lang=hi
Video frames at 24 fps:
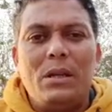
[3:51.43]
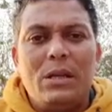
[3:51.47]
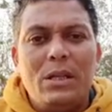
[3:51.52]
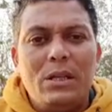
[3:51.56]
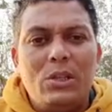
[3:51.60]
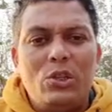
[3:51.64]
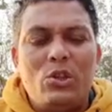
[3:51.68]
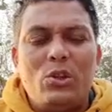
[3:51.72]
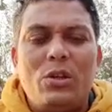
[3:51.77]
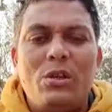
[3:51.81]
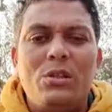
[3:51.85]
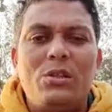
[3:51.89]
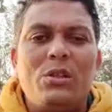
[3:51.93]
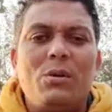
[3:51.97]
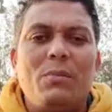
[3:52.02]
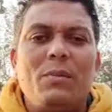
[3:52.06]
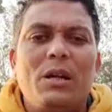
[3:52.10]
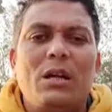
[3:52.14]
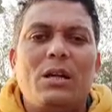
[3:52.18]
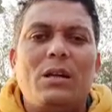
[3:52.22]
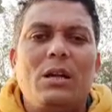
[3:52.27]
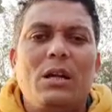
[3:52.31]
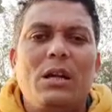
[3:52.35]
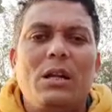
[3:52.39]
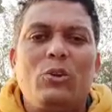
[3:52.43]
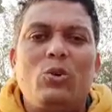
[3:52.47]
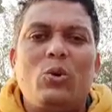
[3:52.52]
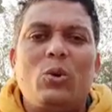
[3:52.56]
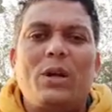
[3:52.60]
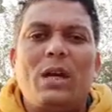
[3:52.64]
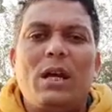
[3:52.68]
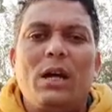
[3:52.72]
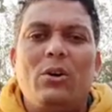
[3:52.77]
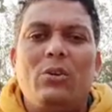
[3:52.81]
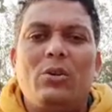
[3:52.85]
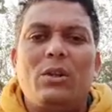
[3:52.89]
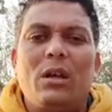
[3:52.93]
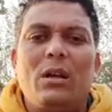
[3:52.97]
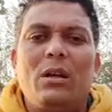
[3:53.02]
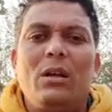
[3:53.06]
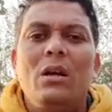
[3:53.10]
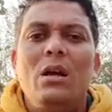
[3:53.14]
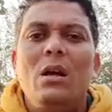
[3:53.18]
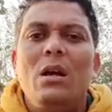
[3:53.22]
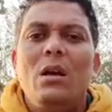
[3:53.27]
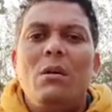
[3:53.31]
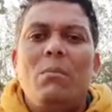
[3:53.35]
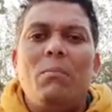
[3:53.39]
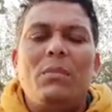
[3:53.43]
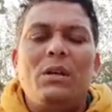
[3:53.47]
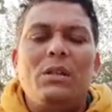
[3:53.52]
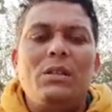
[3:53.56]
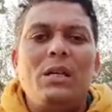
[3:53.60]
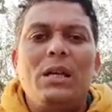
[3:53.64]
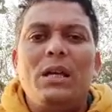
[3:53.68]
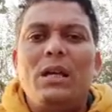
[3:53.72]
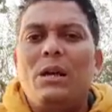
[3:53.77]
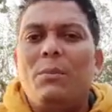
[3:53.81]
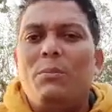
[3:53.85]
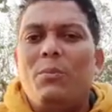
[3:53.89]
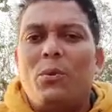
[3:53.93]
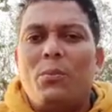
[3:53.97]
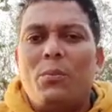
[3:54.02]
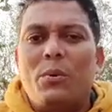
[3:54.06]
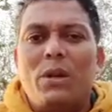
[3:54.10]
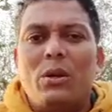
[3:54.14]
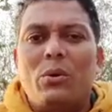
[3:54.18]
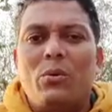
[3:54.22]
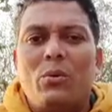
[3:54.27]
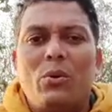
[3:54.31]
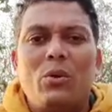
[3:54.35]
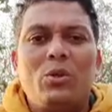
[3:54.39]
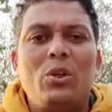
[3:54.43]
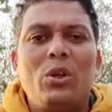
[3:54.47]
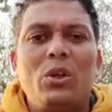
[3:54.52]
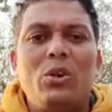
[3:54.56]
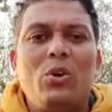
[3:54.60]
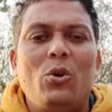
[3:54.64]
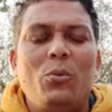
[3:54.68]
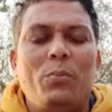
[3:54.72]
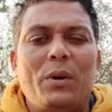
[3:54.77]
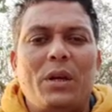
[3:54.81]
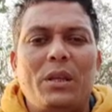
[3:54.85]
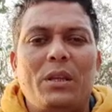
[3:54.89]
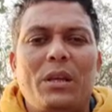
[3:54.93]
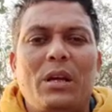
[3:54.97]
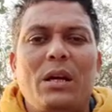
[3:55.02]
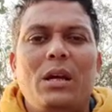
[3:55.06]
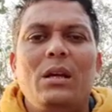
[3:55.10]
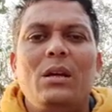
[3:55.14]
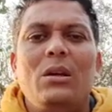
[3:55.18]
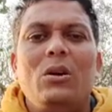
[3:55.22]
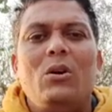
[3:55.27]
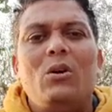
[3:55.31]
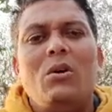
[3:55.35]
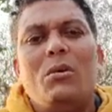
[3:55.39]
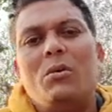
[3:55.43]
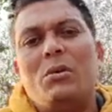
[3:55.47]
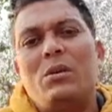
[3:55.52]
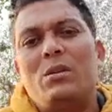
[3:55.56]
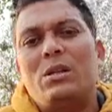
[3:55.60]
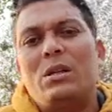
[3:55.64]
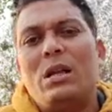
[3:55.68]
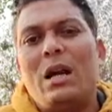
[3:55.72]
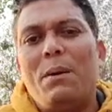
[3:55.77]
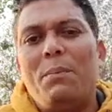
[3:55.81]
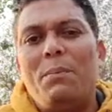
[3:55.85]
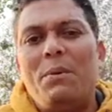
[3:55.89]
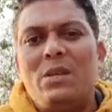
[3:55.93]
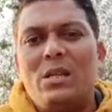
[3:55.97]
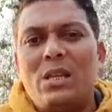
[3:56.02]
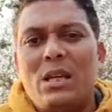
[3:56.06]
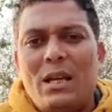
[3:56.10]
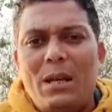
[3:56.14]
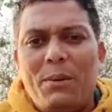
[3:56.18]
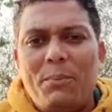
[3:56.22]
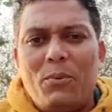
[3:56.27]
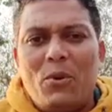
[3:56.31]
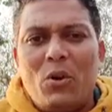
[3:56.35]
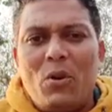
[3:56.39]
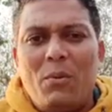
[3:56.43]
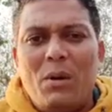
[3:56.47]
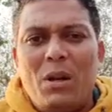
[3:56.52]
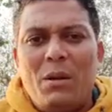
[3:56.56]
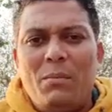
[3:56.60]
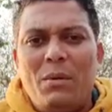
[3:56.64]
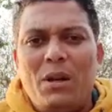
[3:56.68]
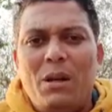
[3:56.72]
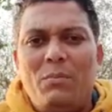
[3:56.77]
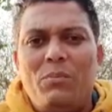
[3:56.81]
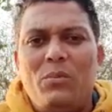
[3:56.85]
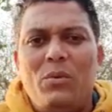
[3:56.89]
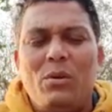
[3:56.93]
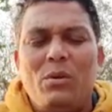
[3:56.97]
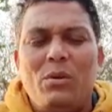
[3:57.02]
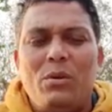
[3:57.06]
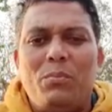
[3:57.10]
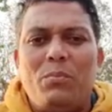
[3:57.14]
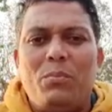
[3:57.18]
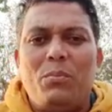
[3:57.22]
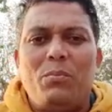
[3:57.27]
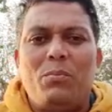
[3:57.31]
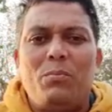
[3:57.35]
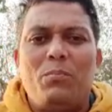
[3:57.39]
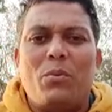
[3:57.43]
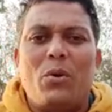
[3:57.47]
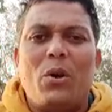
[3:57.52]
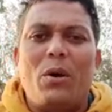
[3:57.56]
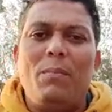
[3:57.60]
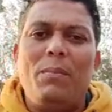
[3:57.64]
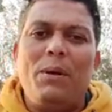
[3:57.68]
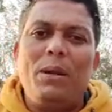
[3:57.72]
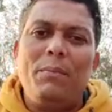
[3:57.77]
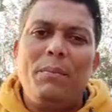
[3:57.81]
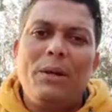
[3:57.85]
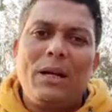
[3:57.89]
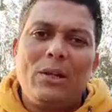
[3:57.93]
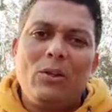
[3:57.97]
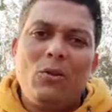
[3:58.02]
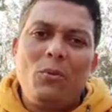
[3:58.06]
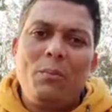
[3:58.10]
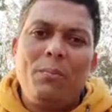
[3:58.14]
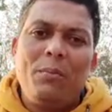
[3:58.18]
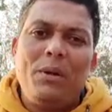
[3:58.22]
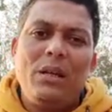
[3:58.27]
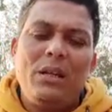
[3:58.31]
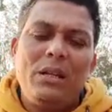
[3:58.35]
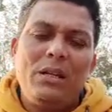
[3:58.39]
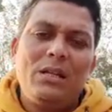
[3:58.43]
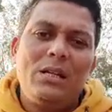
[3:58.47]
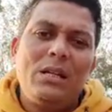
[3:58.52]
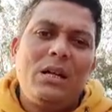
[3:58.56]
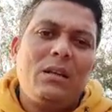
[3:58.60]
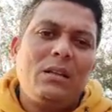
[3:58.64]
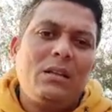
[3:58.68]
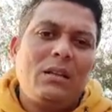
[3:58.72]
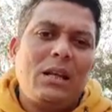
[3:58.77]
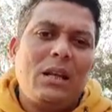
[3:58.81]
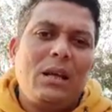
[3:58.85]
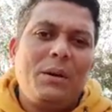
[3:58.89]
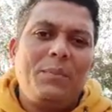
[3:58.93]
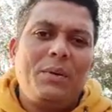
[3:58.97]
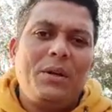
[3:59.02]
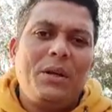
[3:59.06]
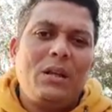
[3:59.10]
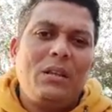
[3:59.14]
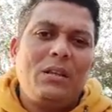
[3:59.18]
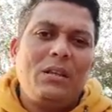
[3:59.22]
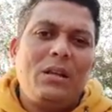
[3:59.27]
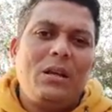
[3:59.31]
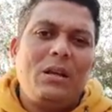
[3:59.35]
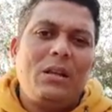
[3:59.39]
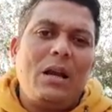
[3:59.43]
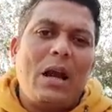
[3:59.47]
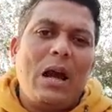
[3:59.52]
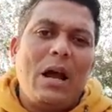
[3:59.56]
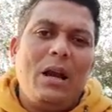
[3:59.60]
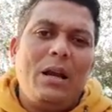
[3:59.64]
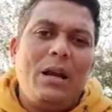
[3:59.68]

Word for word: इस इस्तेमाल कर ले तो क्या होता है मछली का प्रॉपर ग्रोथ नहीं हो पाता है और काफ़ी सारे प्रॉब्लम मतलब प्रॉब्लम का तो मेन जड़ तालाब के अंदर